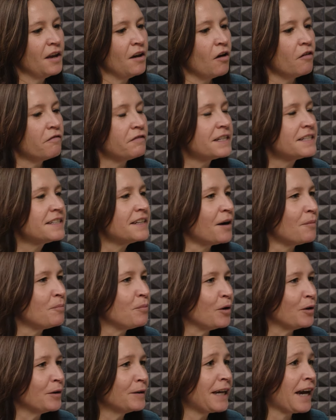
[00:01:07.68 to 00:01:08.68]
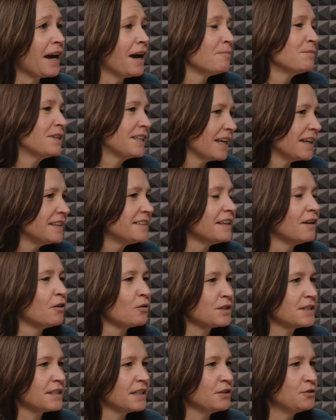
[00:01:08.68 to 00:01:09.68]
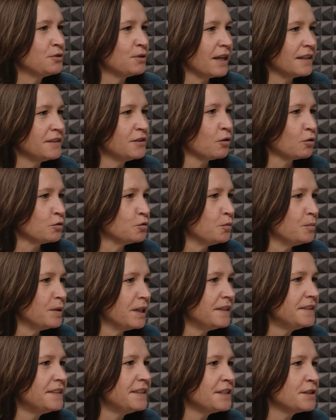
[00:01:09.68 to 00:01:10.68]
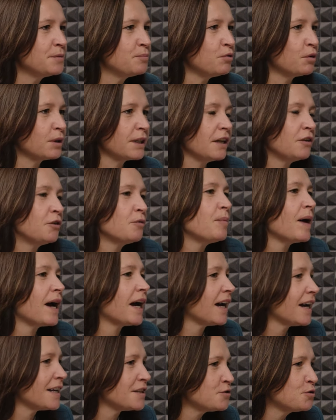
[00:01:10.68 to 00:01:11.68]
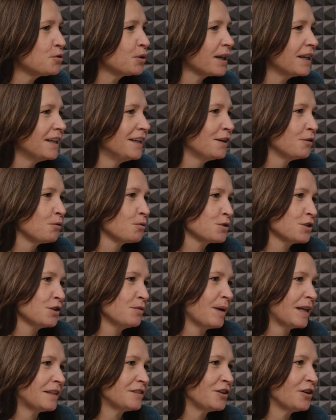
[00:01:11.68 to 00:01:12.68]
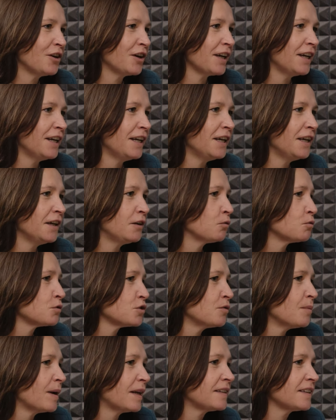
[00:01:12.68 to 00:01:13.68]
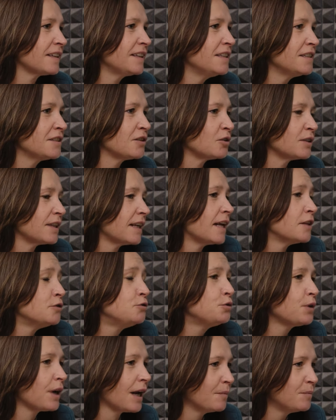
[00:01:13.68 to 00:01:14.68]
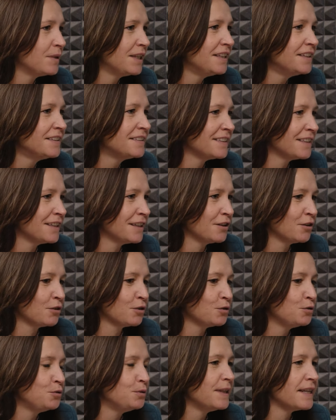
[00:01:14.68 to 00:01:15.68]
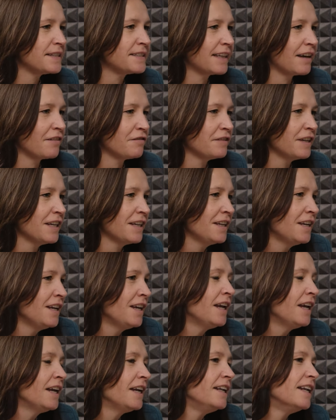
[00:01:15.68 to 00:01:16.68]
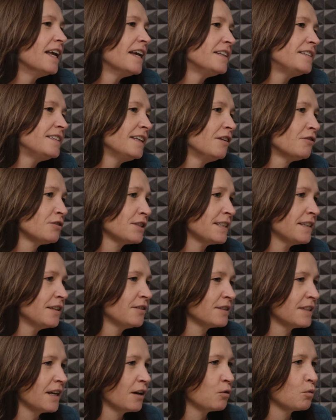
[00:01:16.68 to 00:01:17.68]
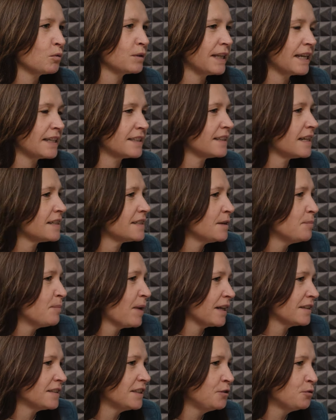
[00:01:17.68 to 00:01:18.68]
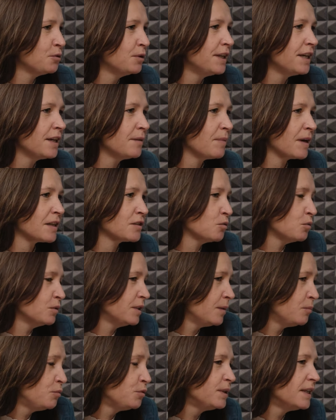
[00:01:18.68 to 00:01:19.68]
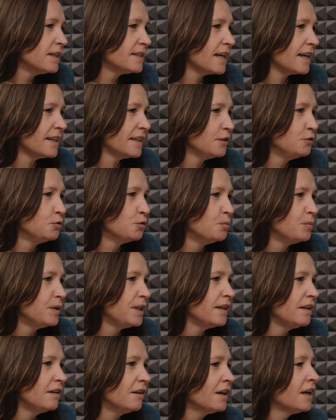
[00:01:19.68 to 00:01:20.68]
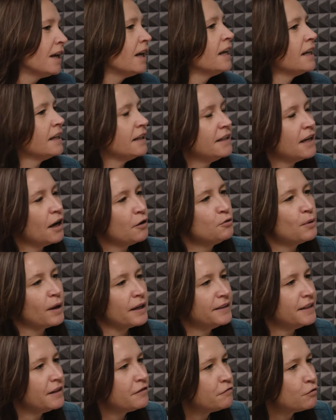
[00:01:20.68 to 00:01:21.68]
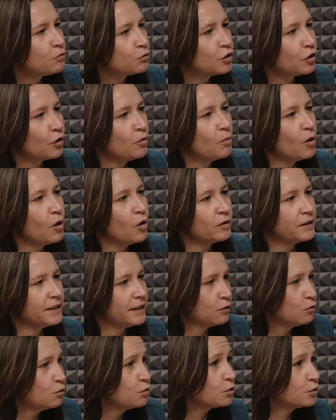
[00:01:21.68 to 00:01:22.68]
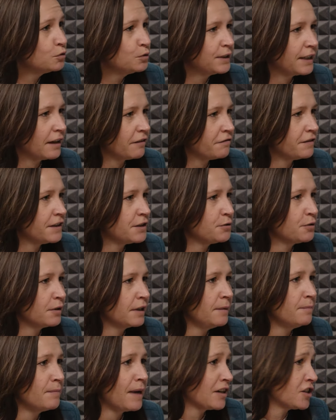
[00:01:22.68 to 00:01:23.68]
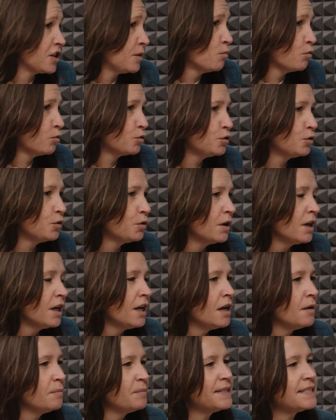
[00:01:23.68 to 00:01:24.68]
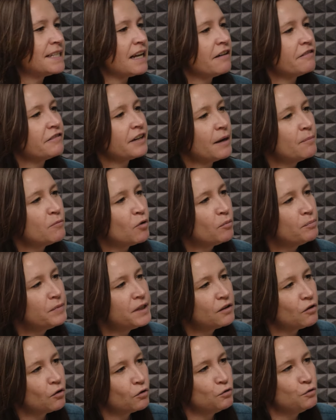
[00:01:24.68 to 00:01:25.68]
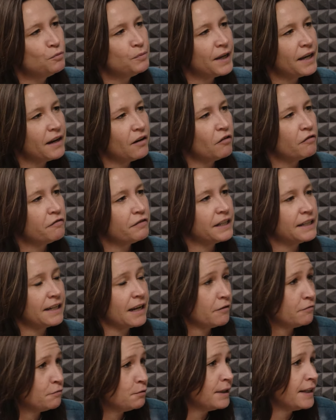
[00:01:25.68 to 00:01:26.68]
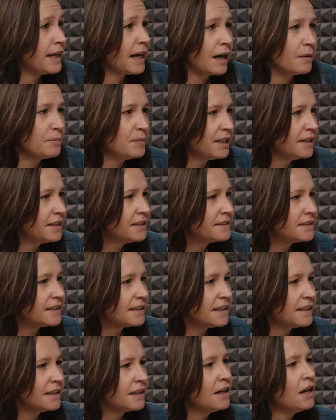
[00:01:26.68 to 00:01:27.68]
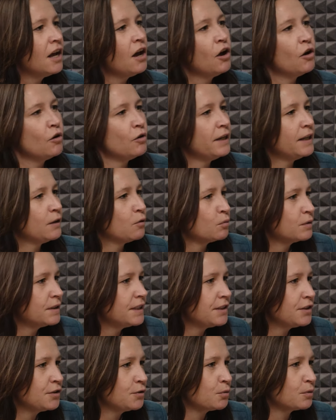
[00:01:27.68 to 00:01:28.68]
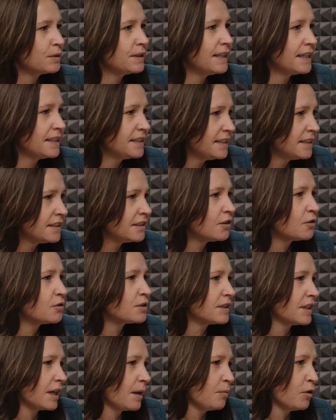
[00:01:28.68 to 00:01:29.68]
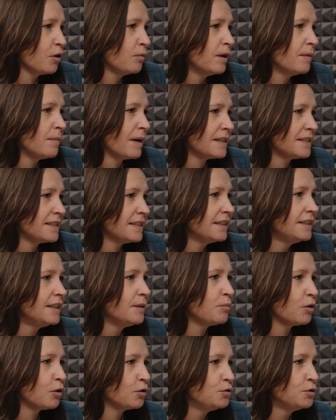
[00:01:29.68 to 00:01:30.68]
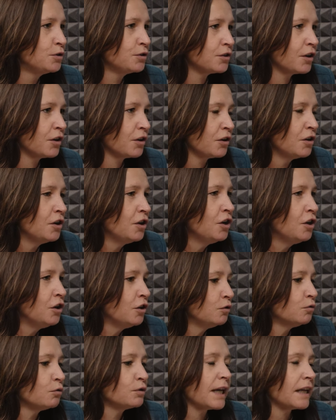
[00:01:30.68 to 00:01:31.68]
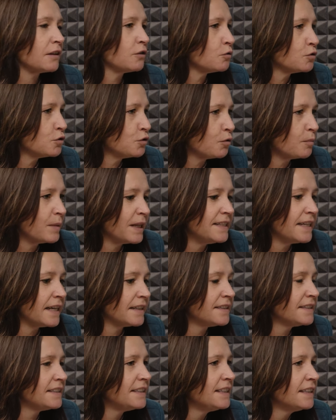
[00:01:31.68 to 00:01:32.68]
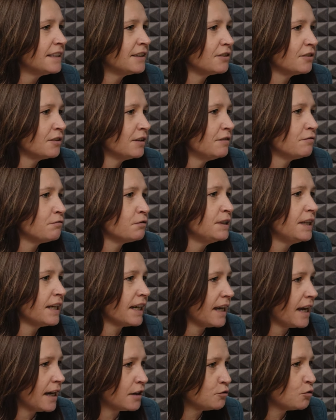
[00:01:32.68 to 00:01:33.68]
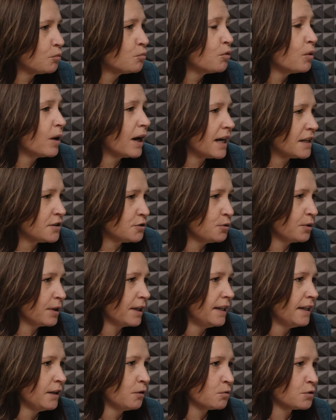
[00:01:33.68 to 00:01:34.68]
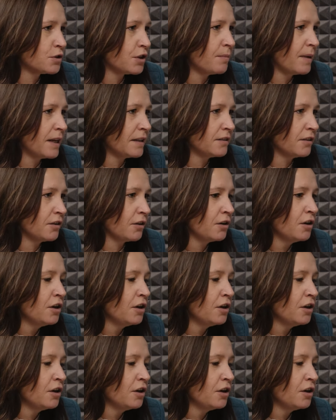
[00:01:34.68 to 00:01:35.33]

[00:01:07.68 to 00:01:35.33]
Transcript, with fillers: en fait, c'est un programme qui a été lancé, tu l'as dit, en 2010 pour quelque part rassurer les consommateurs et consommatrices quant à la durabilité d'une euh, du Nescafé. Il a été lancé dans un contexte assez particulier parce qu'au début des années 2000, il y a eu un effondrement des cours du café sur les marchés mondiaux, puis ça a vraiment mis en lumière en fait la vulnérabilité, euh, les conditions d'existence très problématiques des producteurs. Donc attention médiatique, euh, il faut des réactions pour rassurer les consommateurs.